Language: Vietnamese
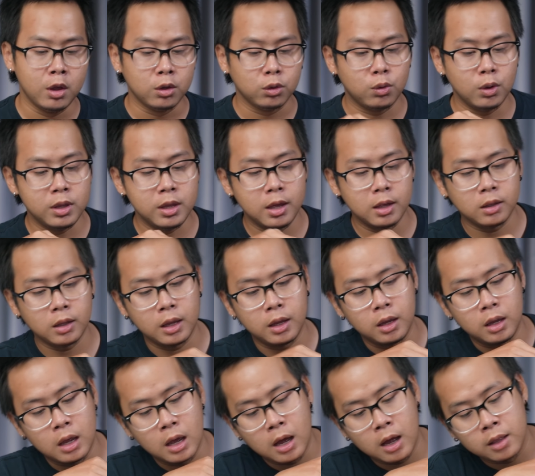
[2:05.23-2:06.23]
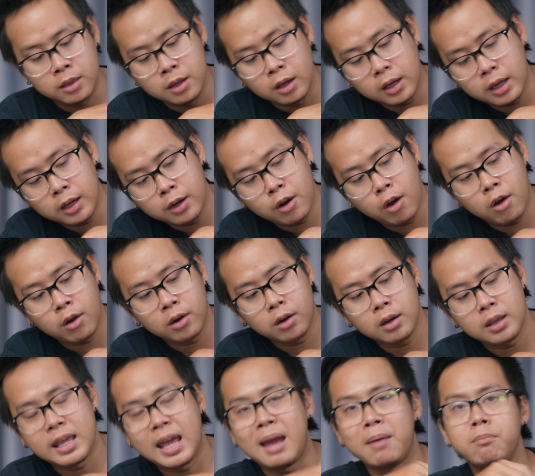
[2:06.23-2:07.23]
Tuy nhiên thì à, những cái
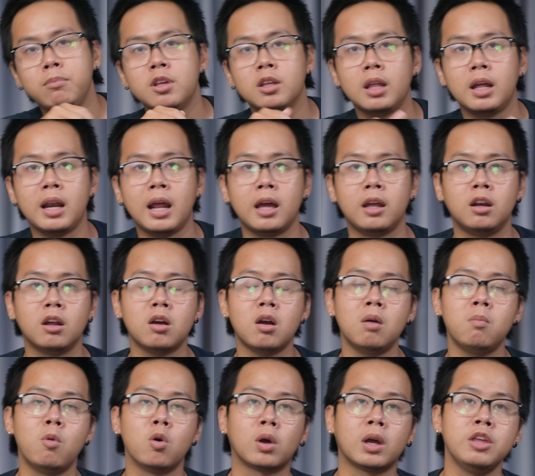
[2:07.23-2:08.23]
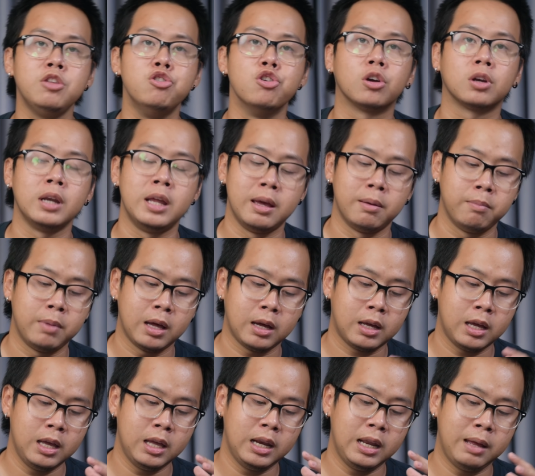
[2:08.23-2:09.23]
nón nhám như thế này nó có một cái nhược điểm là
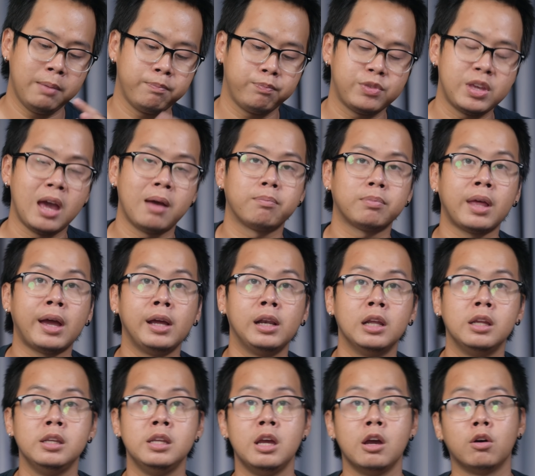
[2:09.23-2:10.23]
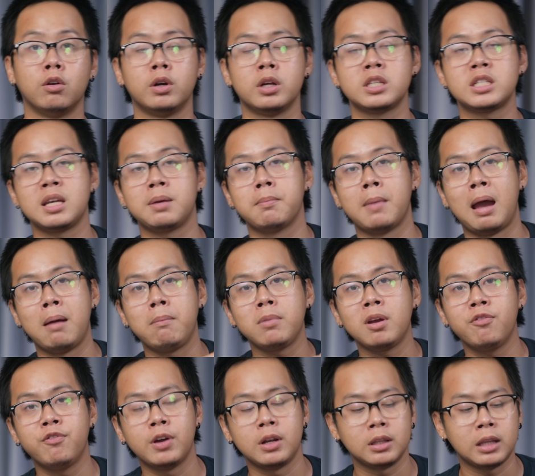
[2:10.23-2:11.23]
khi anh em chạm tay lên nhiều nó sẽ bám
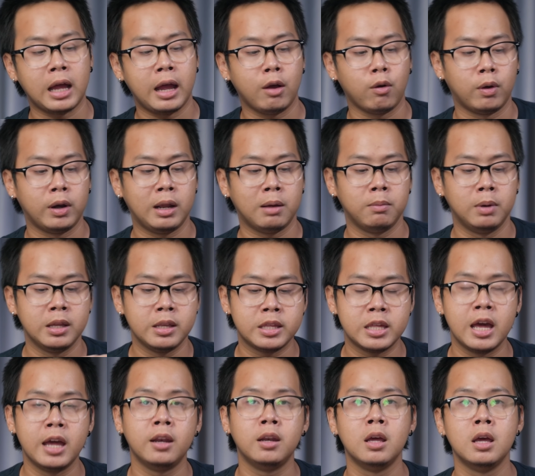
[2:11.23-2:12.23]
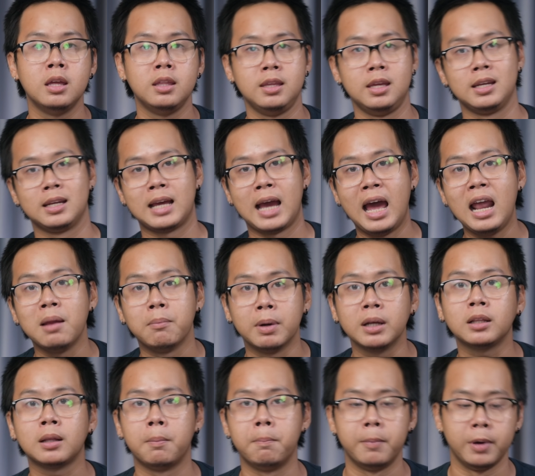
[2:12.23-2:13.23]
cái vân tay của anh em lên trên, nhìn khá là
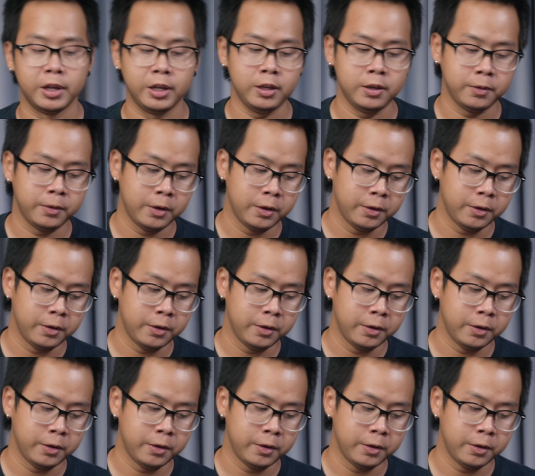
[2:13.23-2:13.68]
mất thẩm mỹ.